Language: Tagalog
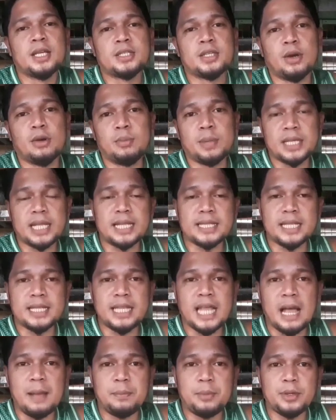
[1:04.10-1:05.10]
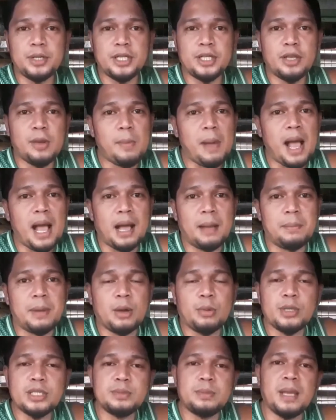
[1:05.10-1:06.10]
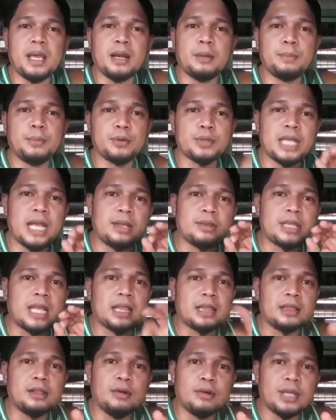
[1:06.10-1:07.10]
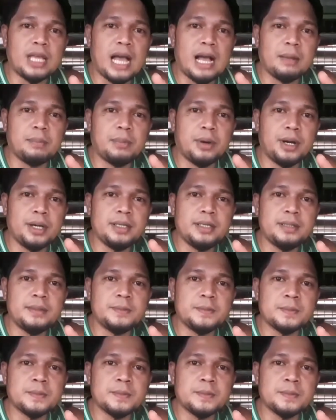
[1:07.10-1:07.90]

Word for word: So kung matatandaan po ninyo mga kabagwis, meron po tayong tatlong young bird